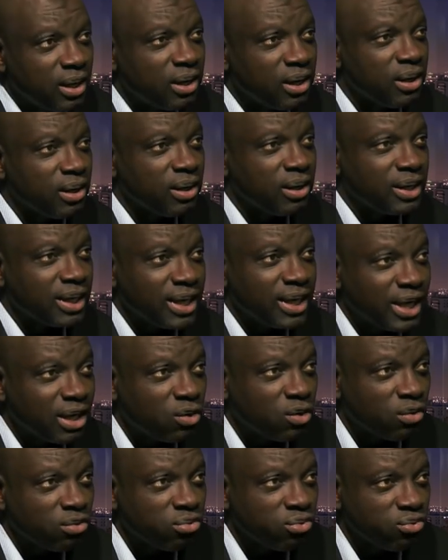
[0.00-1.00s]
euh, qui est
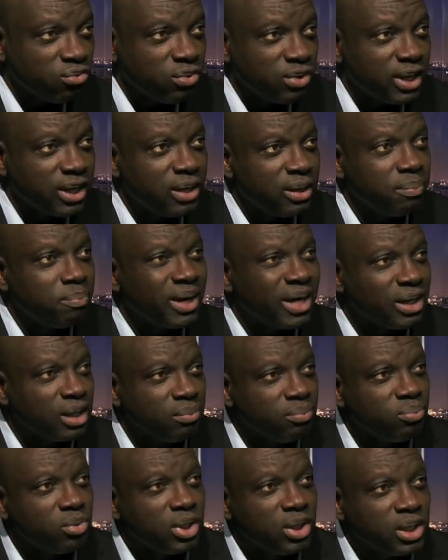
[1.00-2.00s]
constitué de
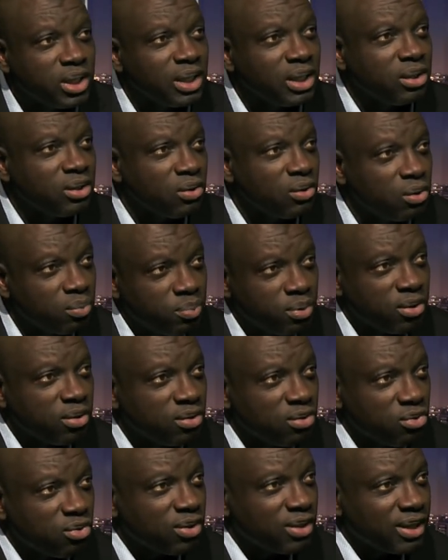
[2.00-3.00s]
partis politiques de
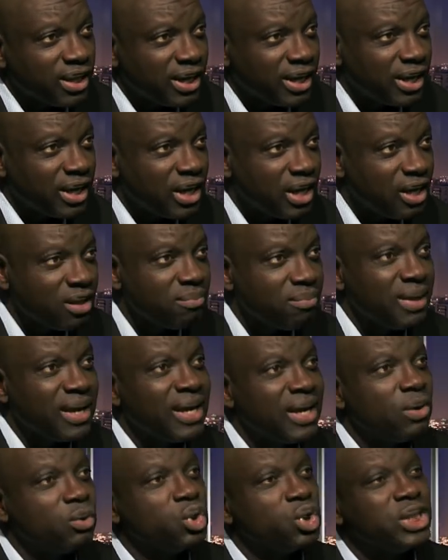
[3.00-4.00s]
l'opposition sénégalaise,
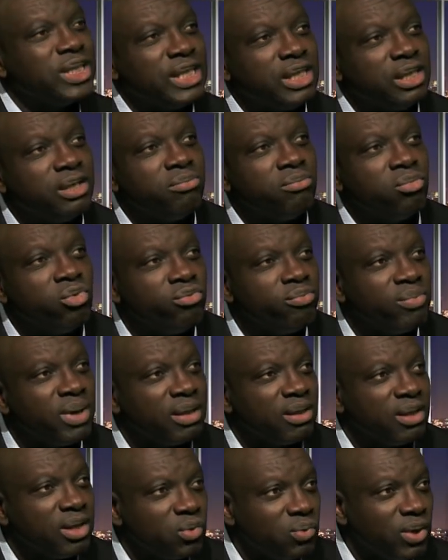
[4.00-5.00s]
mais aussi de
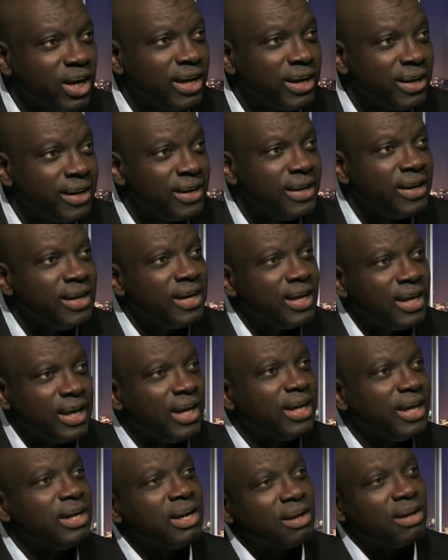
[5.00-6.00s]
mouvements citoyens
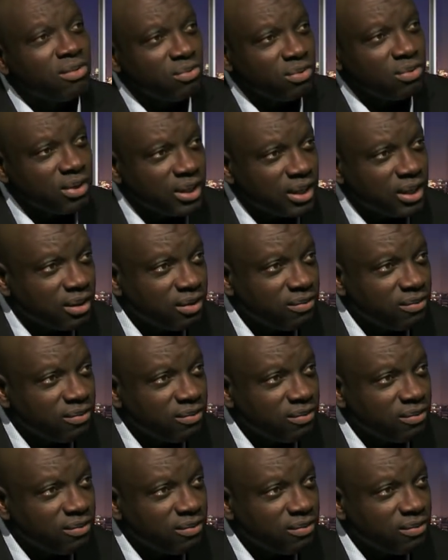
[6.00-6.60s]
et de la société